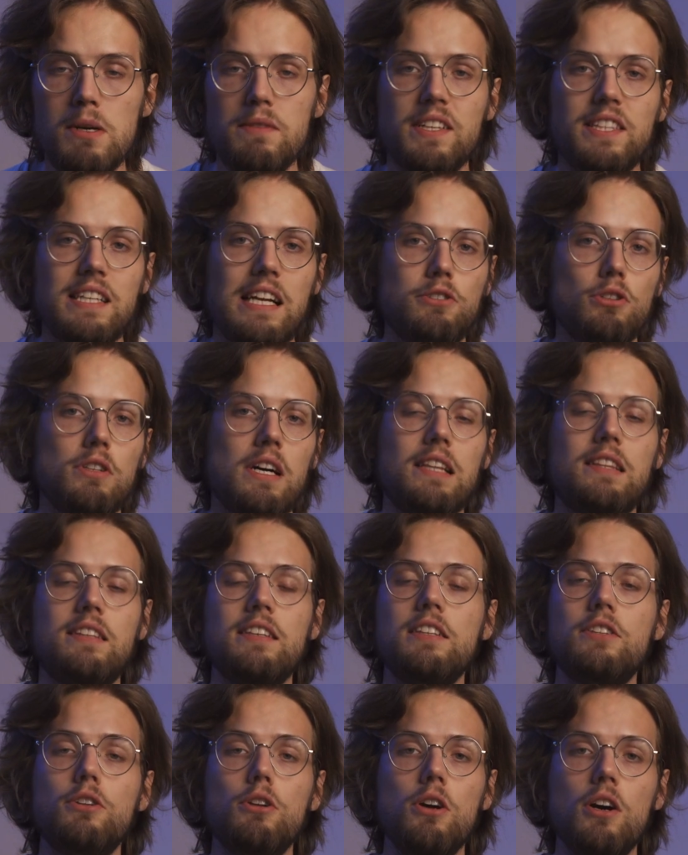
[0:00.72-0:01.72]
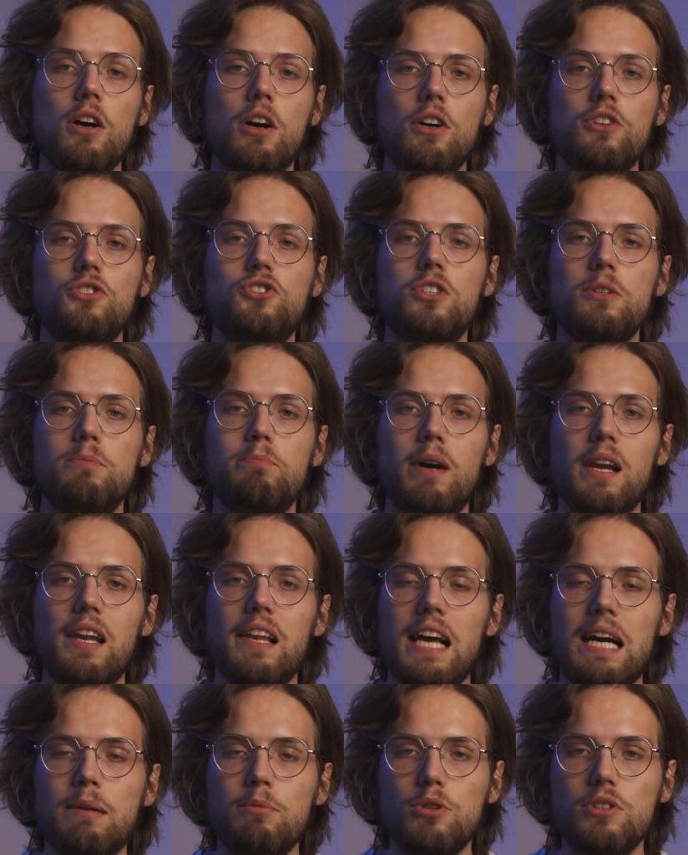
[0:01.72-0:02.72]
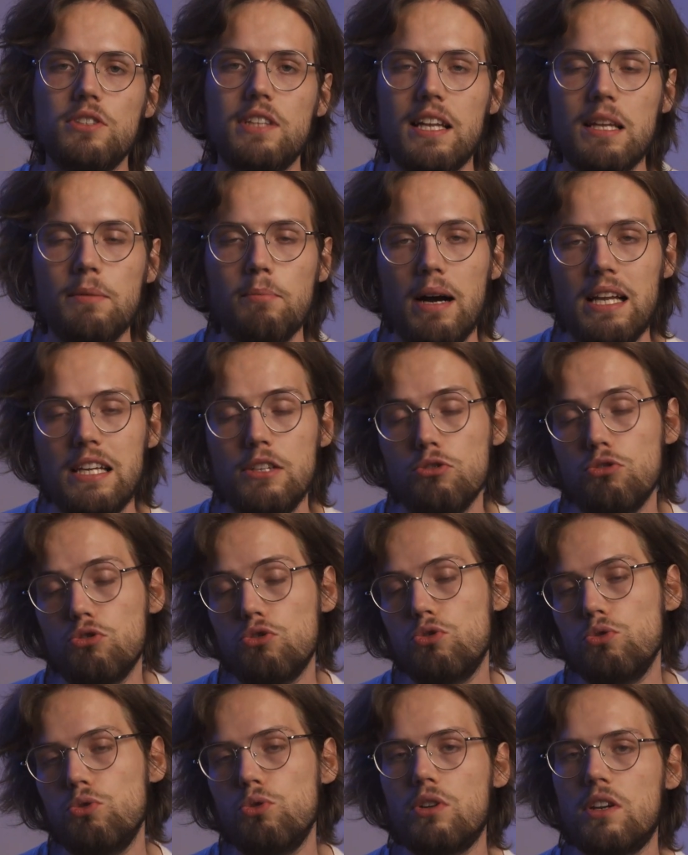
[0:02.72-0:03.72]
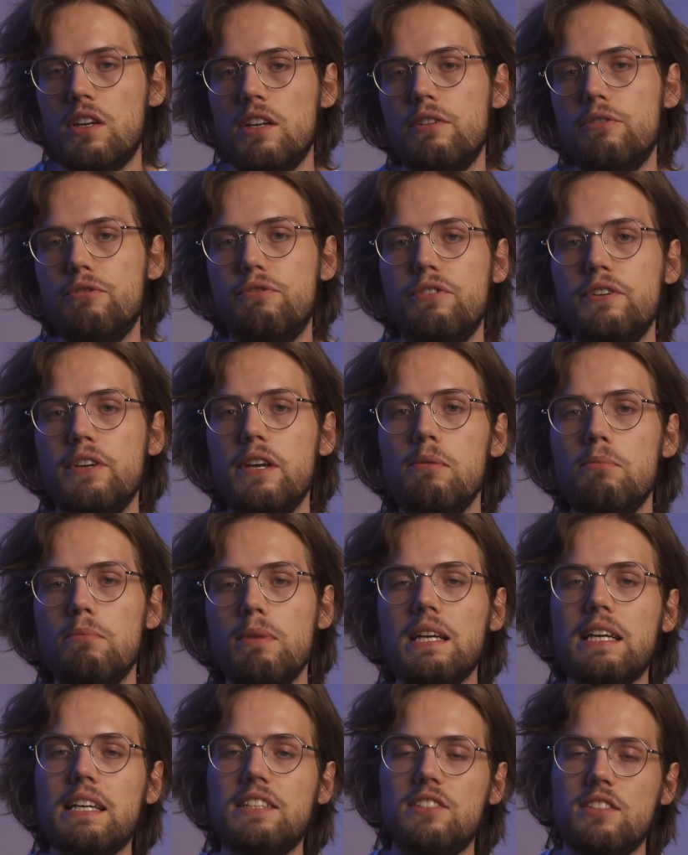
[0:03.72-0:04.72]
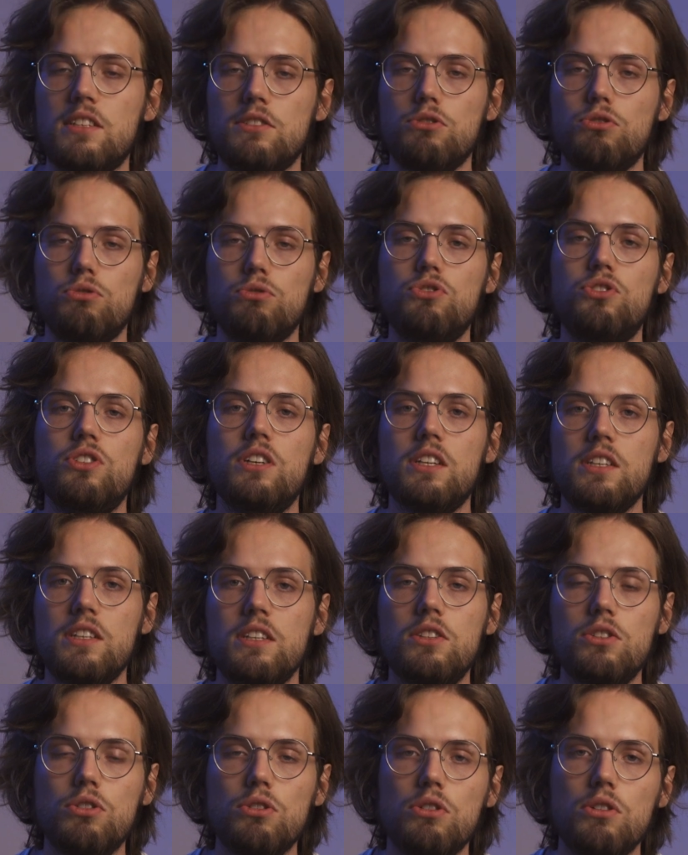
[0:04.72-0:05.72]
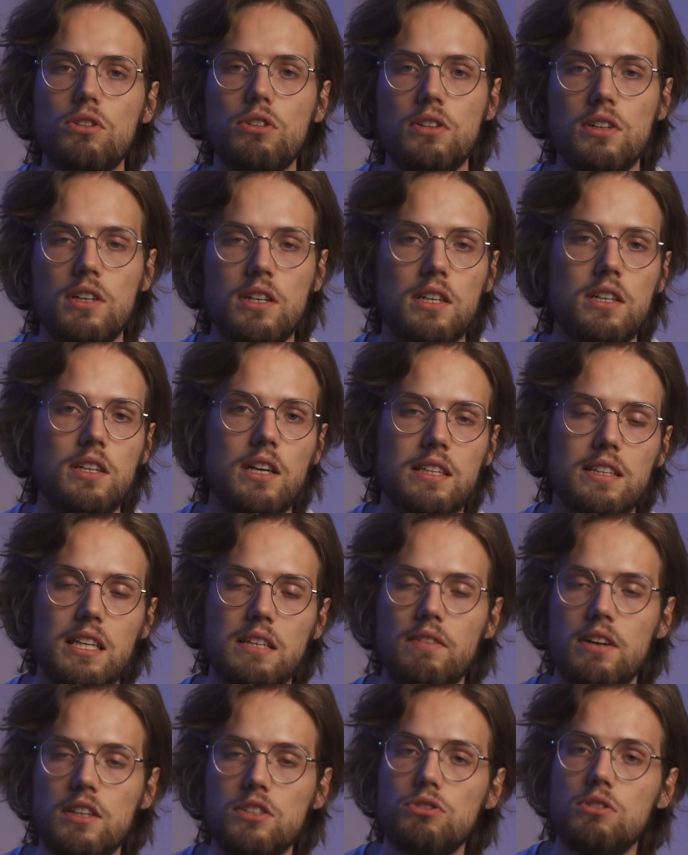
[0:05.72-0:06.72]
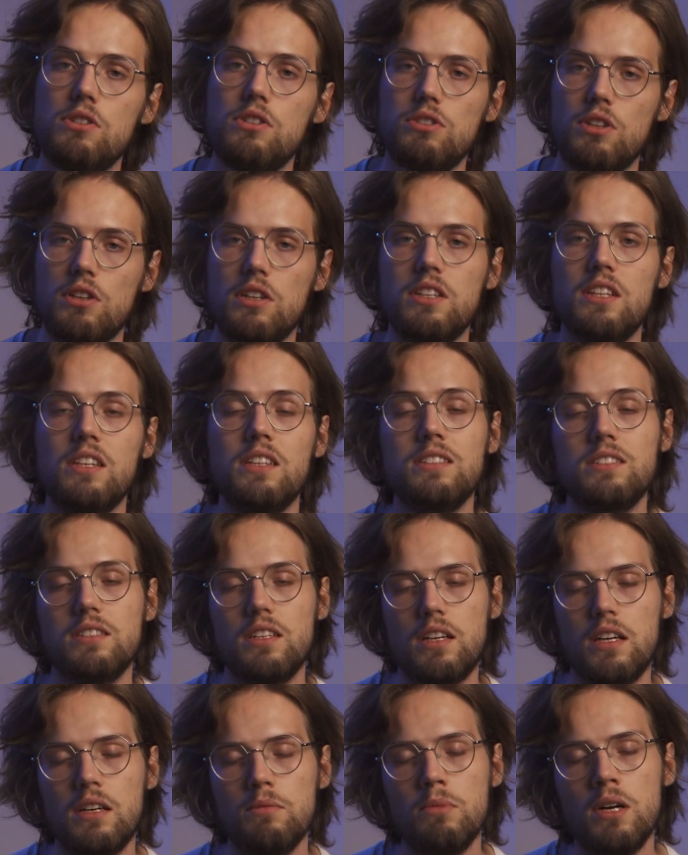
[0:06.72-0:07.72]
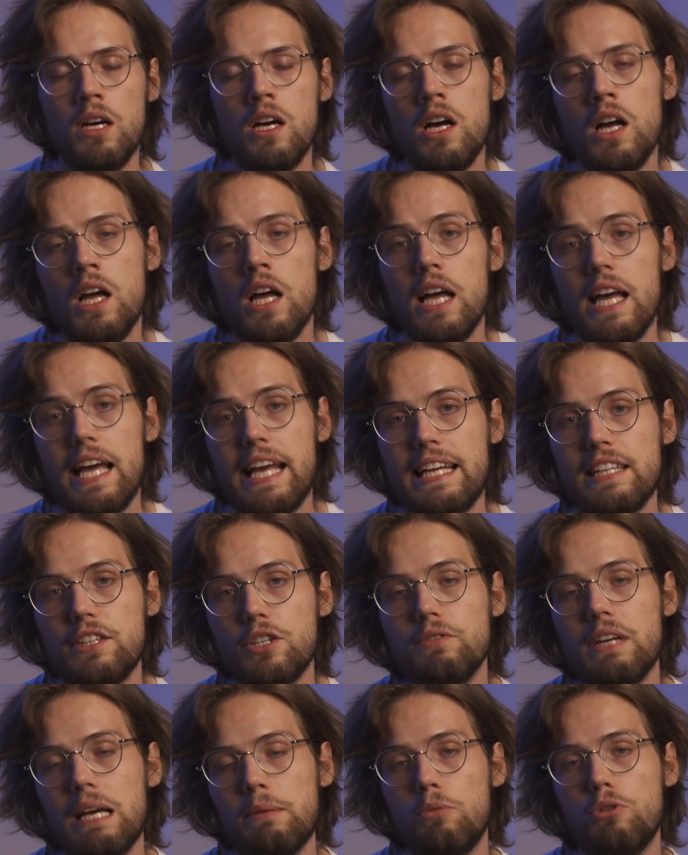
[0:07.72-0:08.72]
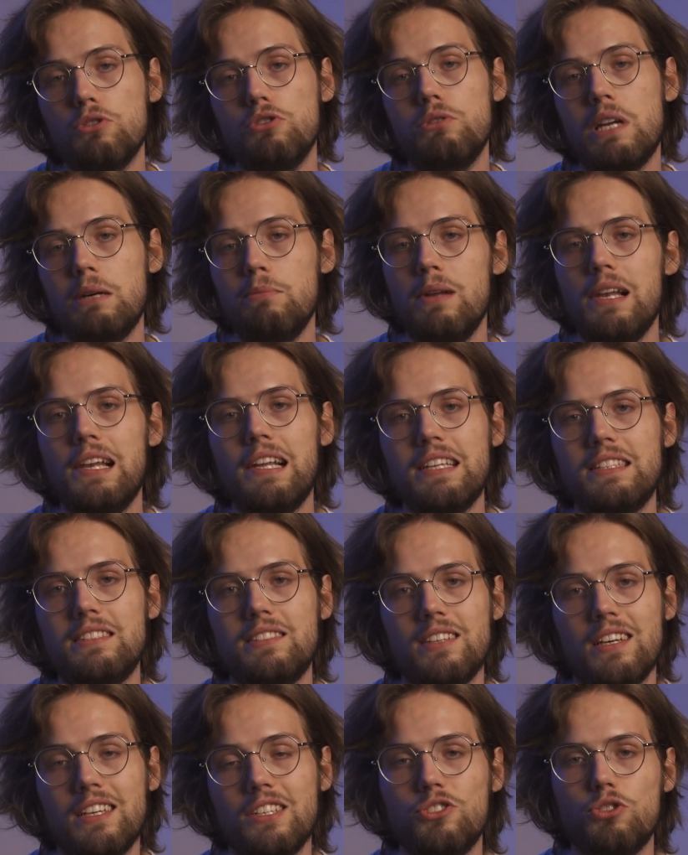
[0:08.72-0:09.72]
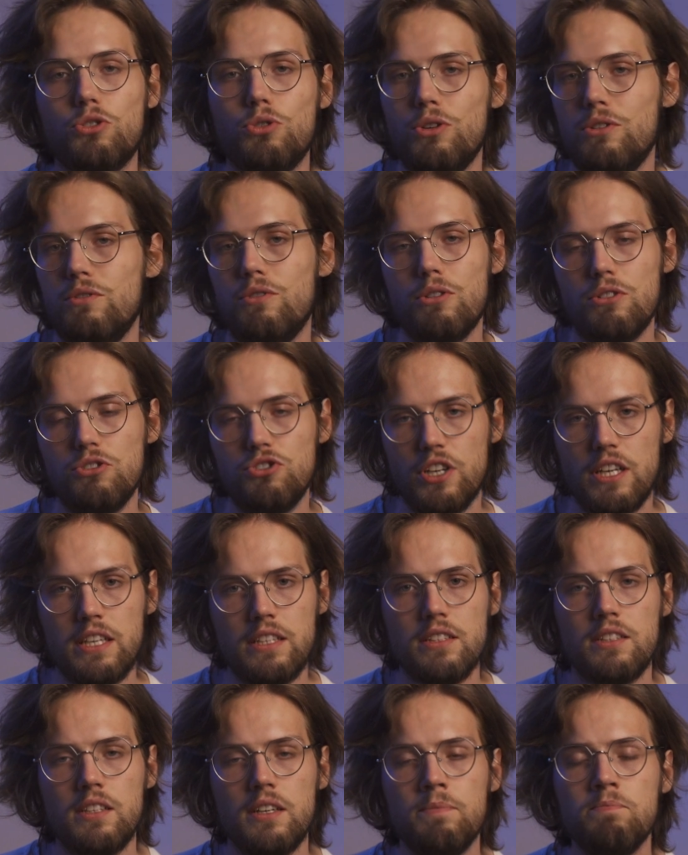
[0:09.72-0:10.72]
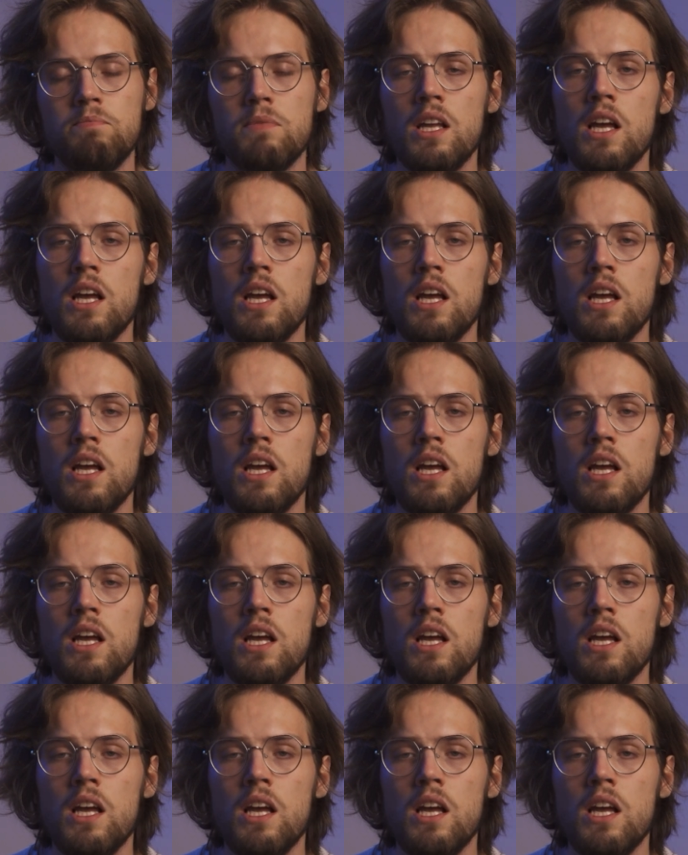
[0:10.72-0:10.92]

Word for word: avete letto dal titolo, oggi parliamo di Animali notturni, film che ci è stato suggerito eh, attraverso le storie di Instagram e che troviamo di una bellezza sconvolgente.